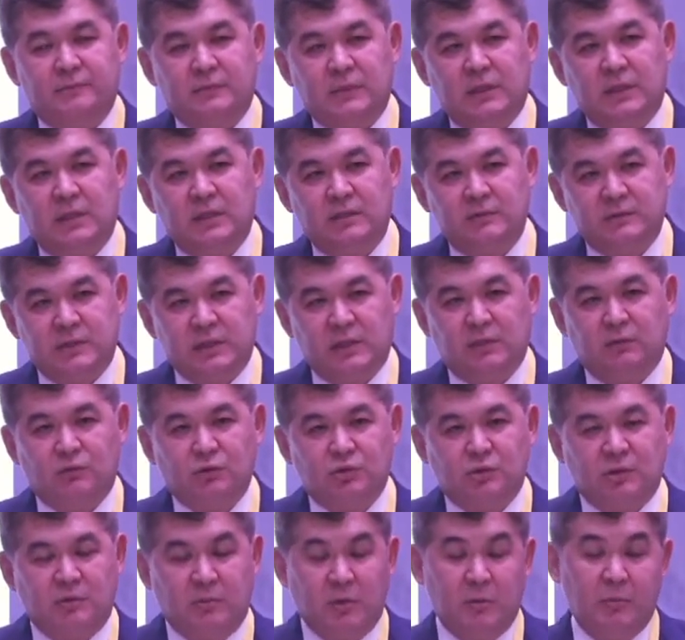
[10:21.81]
И,
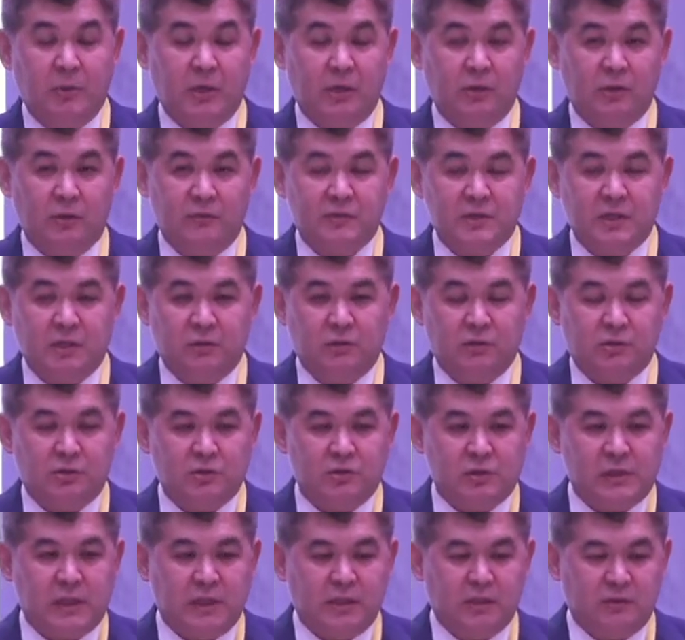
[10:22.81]
следующий. и мы перейдем в следующую
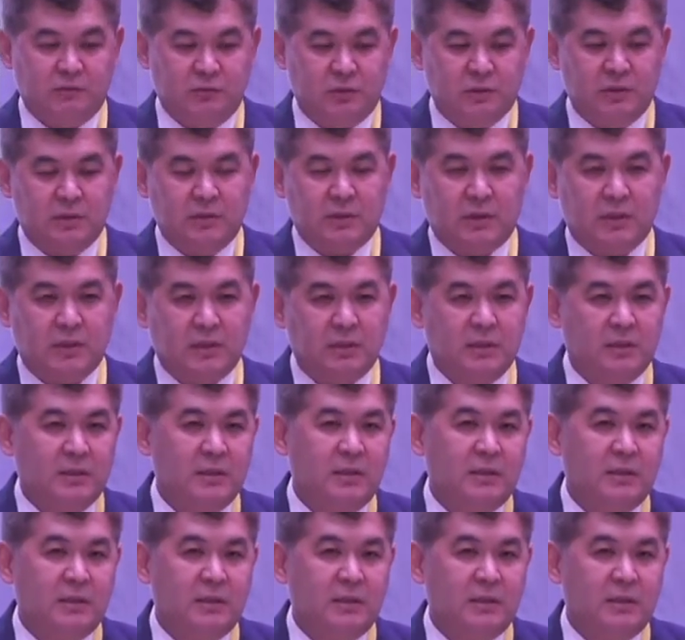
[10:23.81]
стадию. Вот а,